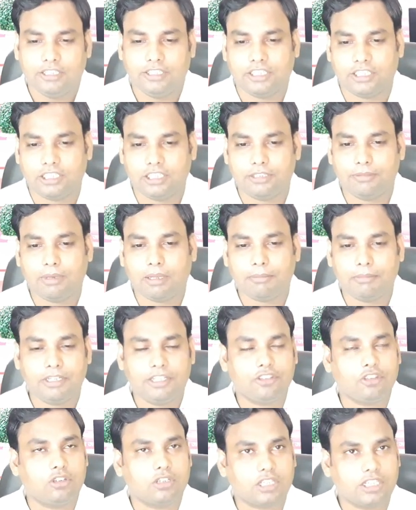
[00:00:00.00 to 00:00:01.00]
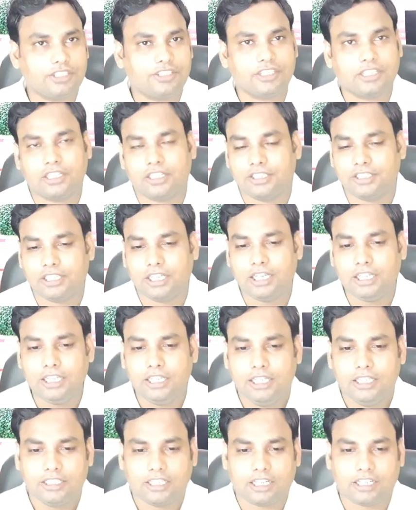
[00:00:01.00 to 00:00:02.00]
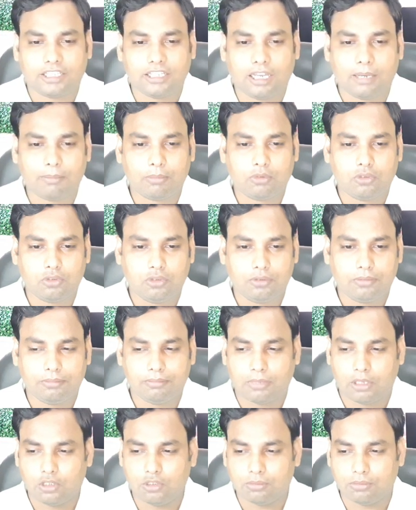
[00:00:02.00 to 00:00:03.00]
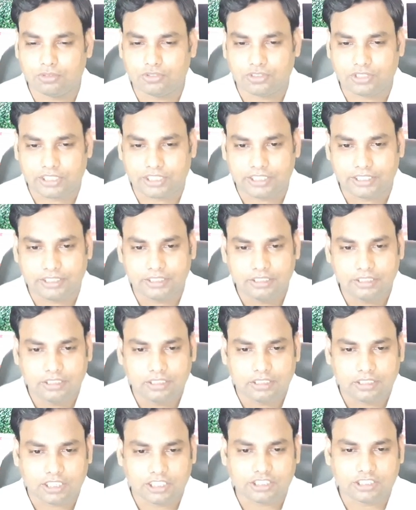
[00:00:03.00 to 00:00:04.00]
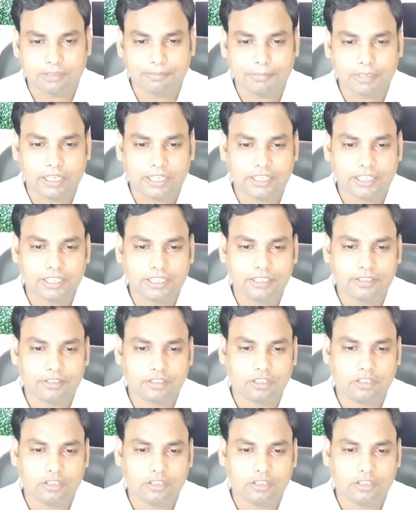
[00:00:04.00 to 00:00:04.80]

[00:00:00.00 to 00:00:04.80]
देखिए इस बार मैंने शॉर्टकट से कर दिया है ताकि आपको मालूम हो सके कस्टम में आएंगे